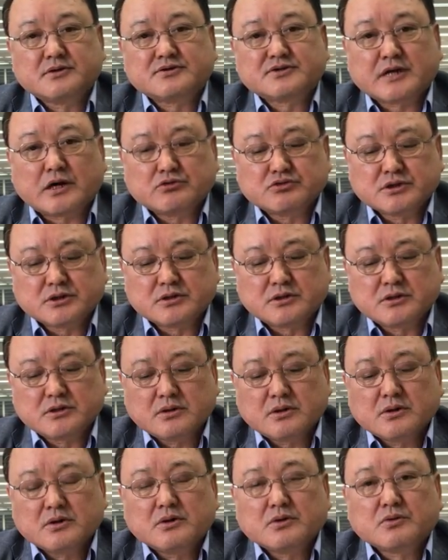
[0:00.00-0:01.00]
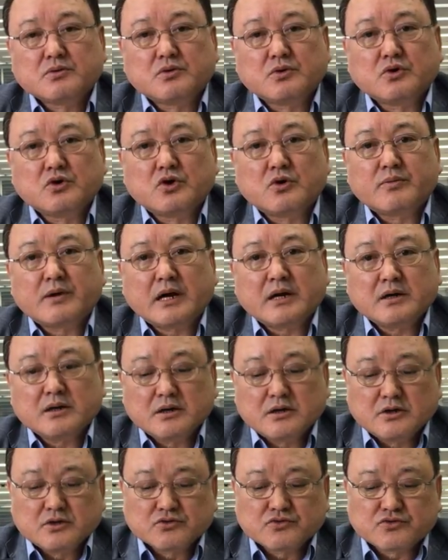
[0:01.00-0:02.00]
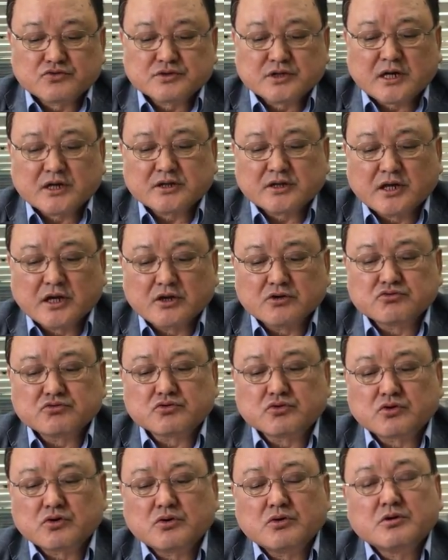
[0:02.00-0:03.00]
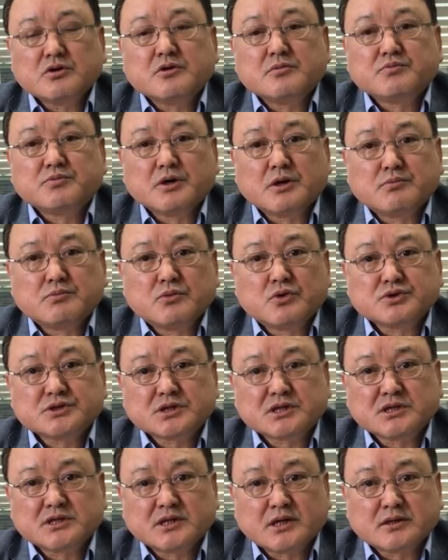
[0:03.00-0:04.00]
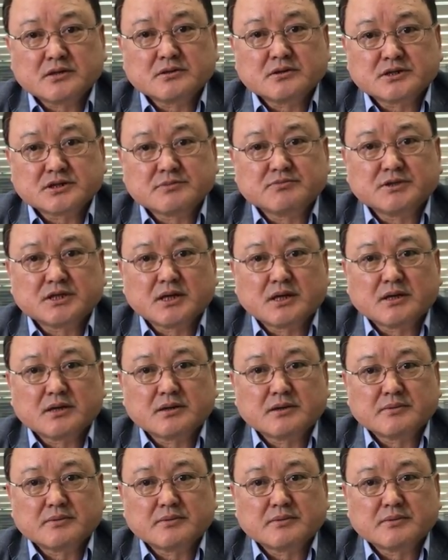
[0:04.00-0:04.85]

사우디를 글로벌 투자 대국으로 변모시킨다는 것입니다.